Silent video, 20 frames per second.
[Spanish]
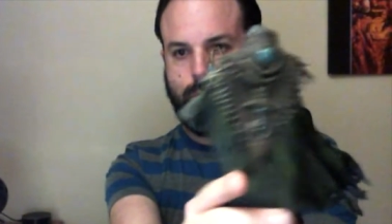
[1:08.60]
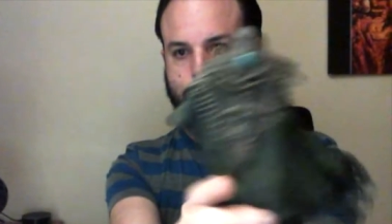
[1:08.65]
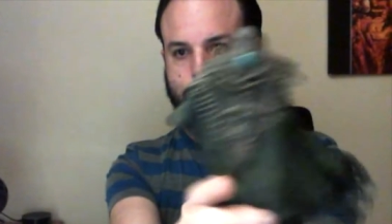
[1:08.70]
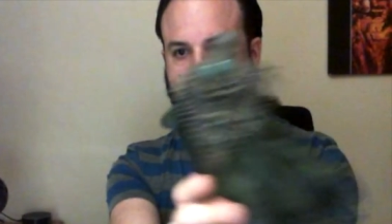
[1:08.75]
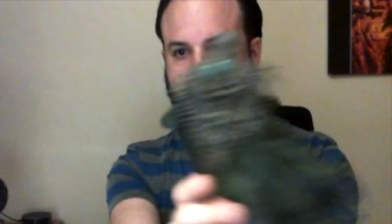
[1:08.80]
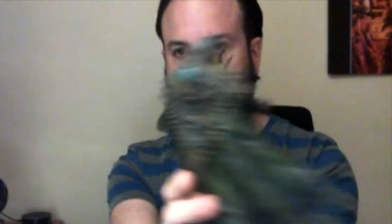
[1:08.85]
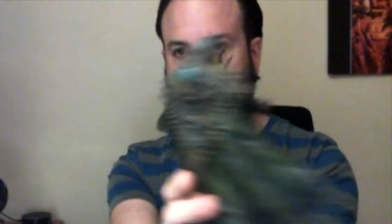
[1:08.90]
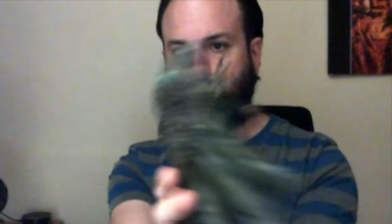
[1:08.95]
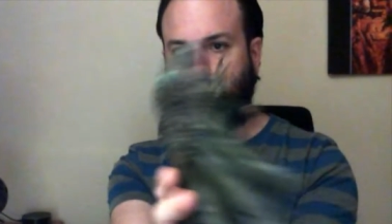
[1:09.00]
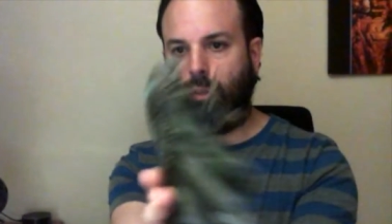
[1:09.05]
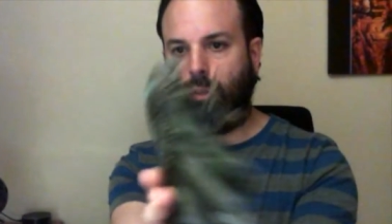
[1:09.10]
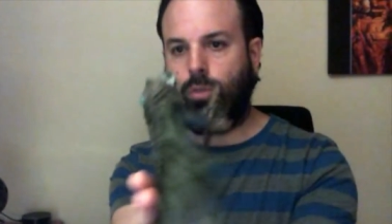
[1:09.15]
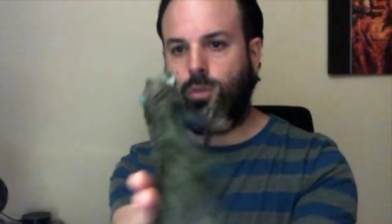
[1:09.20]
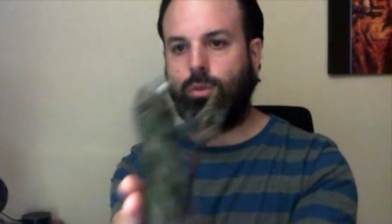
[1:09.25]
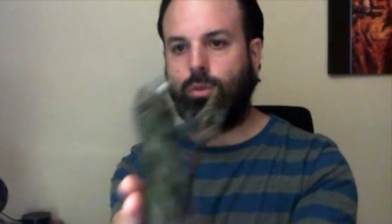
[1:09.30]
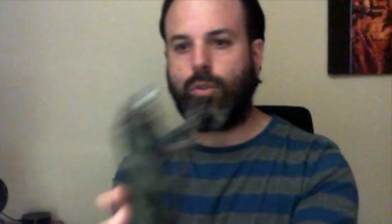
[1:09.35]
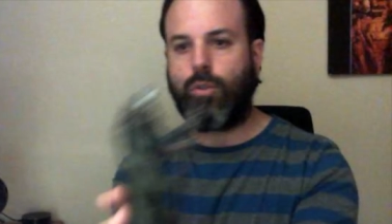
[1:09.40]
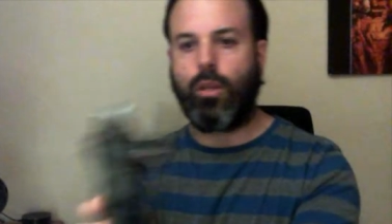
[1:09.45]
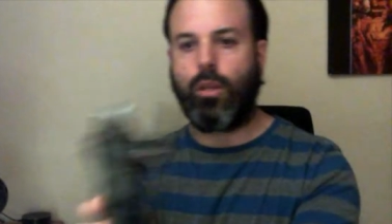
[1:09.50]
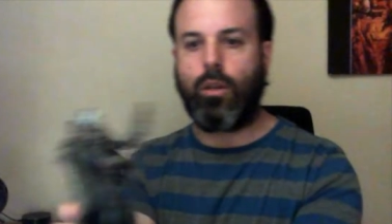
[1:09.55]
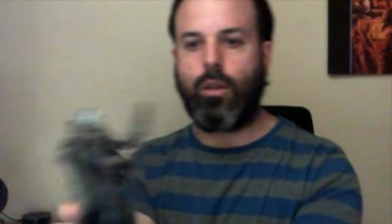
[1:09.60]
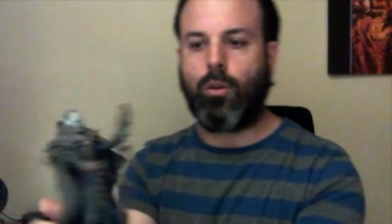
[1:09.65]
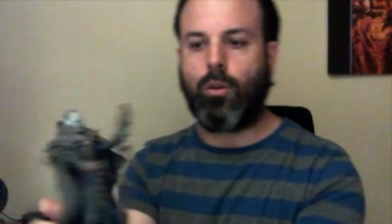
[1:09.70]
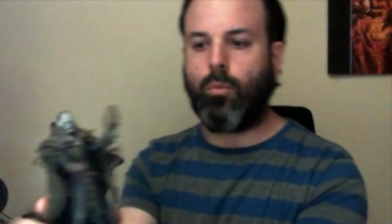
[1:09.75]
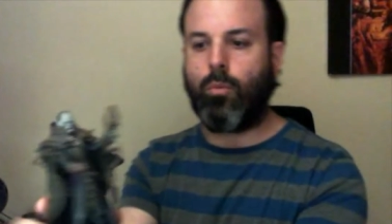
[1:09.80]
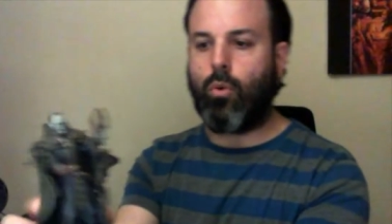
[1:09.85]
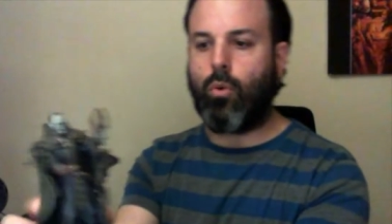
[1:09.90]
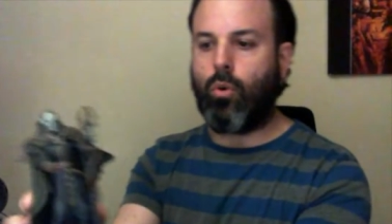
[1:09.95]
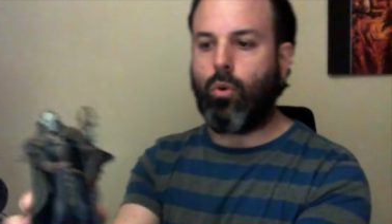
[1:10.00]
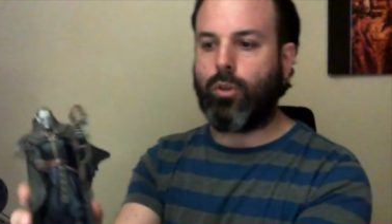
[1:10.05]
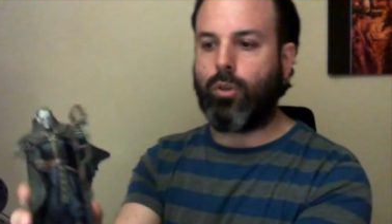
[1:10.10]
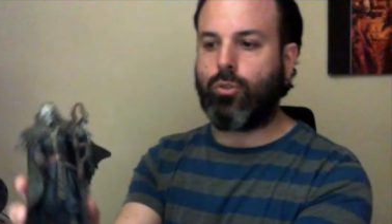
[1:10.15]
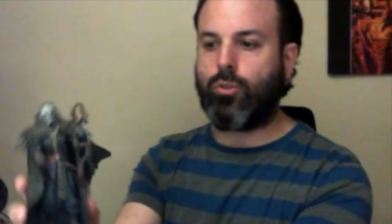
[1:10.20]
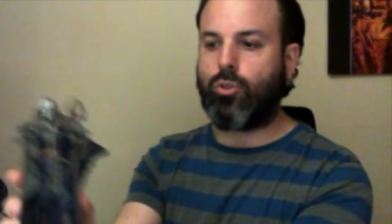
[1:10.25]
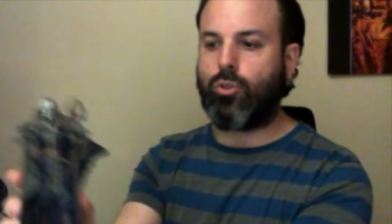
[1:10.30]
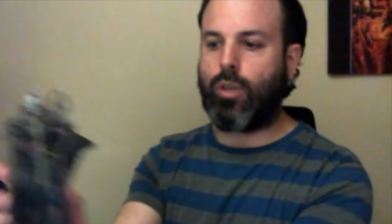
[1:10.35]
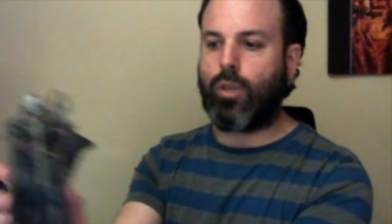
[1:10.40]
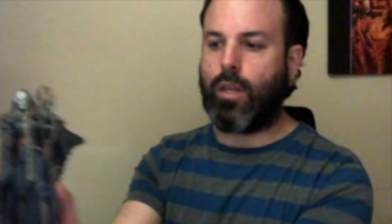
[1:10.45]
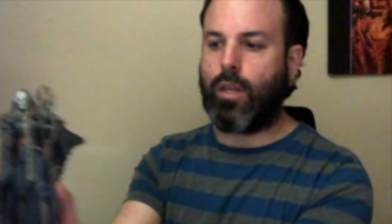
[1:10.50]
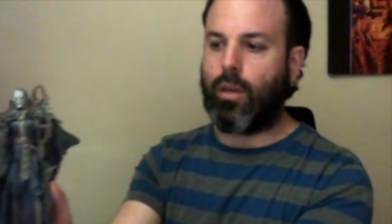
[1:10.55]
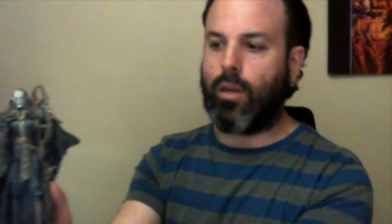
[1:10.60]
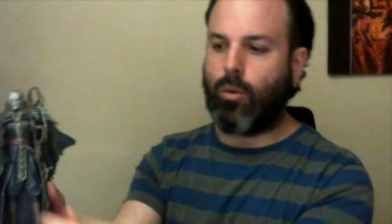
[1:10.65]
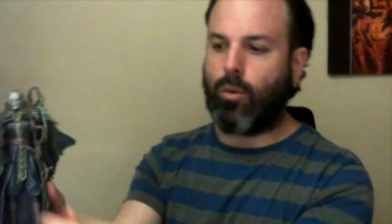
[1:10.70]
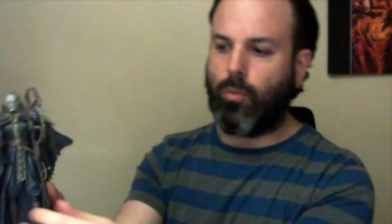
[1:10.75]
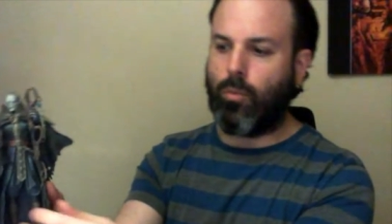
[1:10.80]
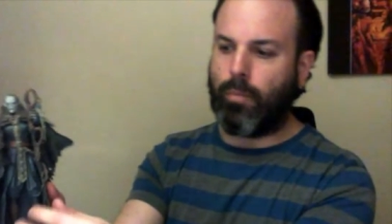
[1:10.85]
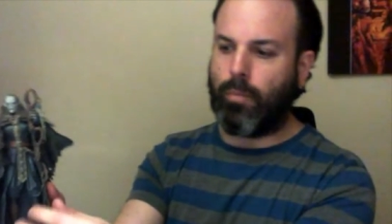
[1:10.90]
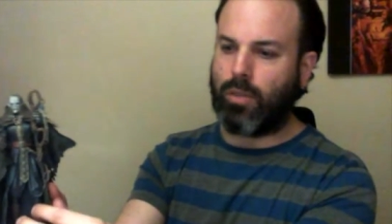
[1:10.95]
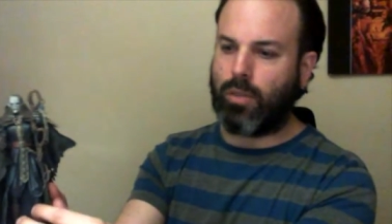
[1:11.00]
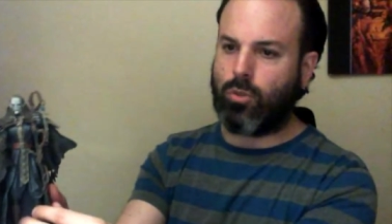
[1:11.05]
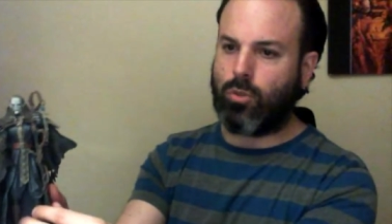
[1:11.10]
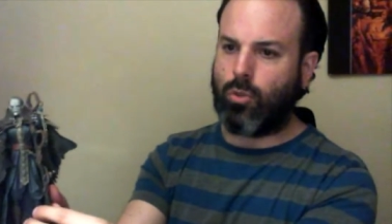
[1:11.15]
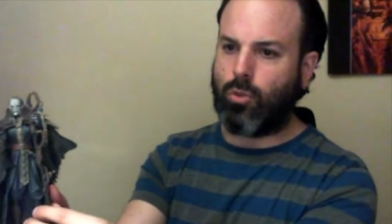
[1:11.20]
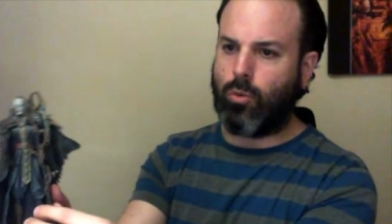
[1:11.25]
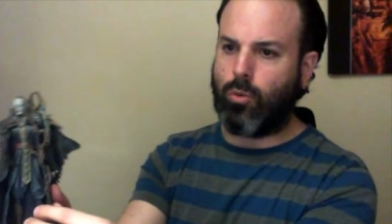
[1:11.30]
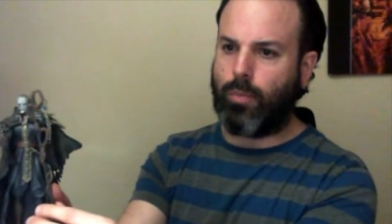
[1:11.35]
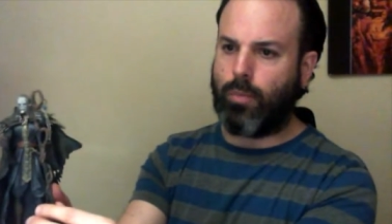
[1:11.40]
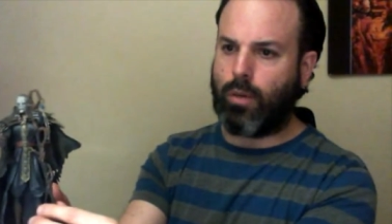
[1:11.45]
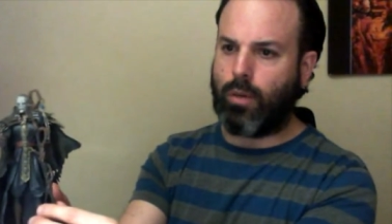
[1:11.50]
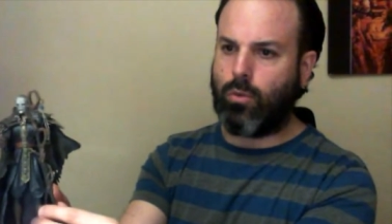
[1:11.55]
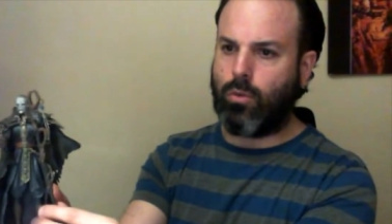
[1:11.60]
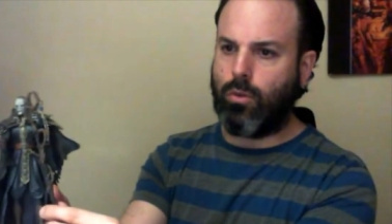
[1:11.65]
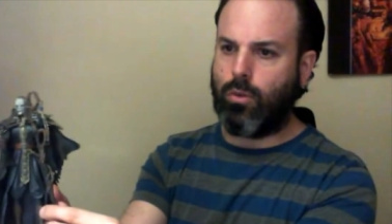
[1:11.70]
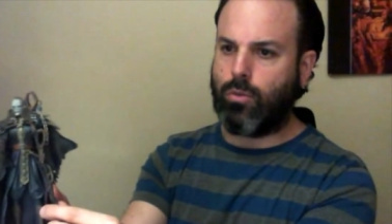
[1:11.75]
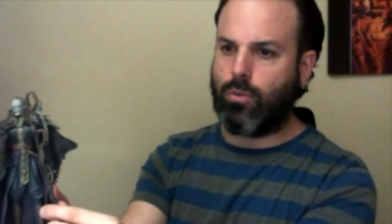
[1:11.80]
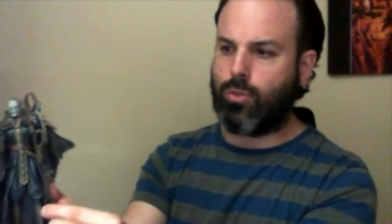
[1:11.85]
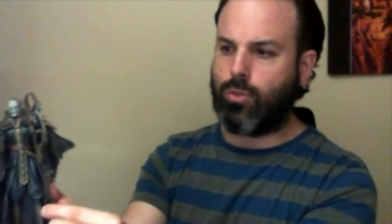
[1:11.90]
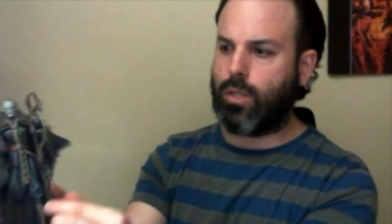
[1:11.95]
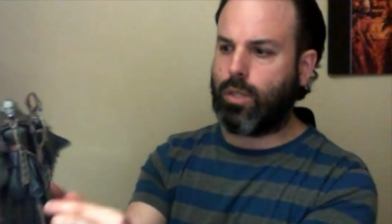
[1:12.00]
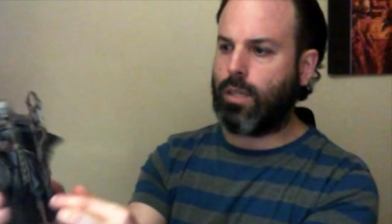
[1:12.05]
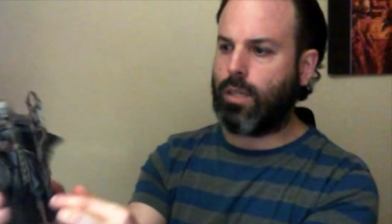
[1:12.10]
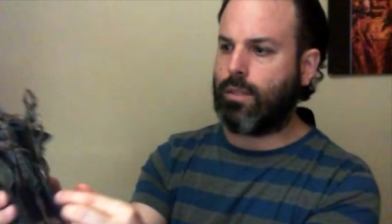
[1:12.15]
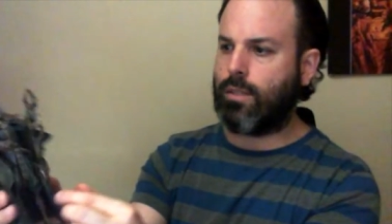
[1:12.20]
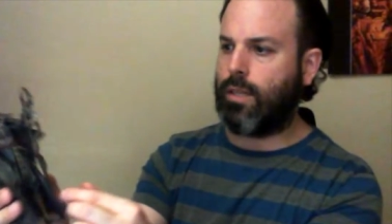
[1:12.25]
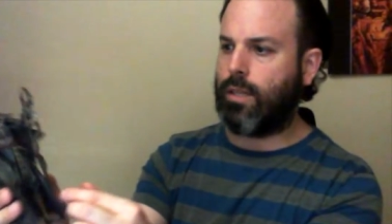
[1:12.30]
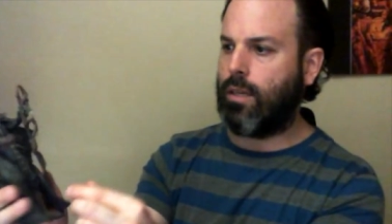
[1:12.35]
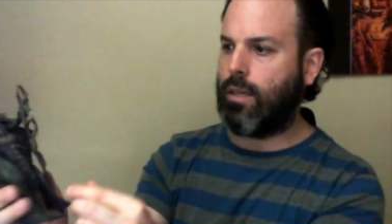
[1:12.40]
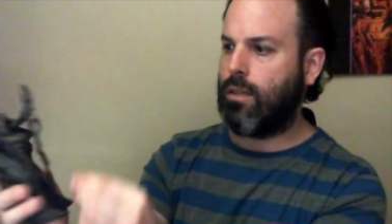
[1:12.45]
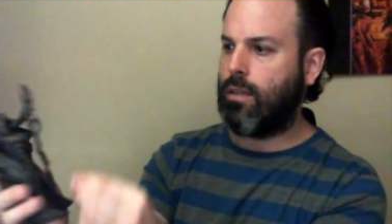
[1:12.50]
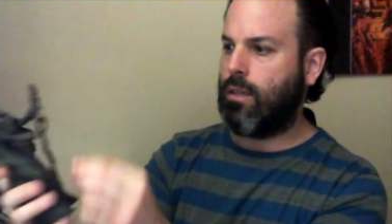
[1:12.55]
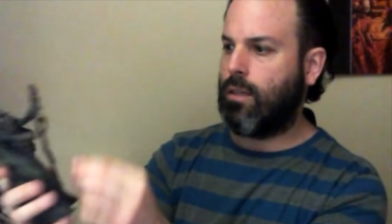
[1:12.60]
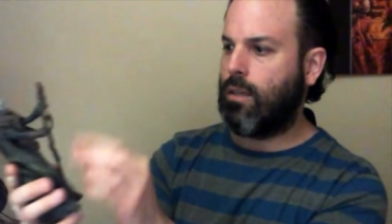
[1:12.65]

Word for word: Muy bonito, tiene como, esto sería como un pastón o un báculo no sé qué sea,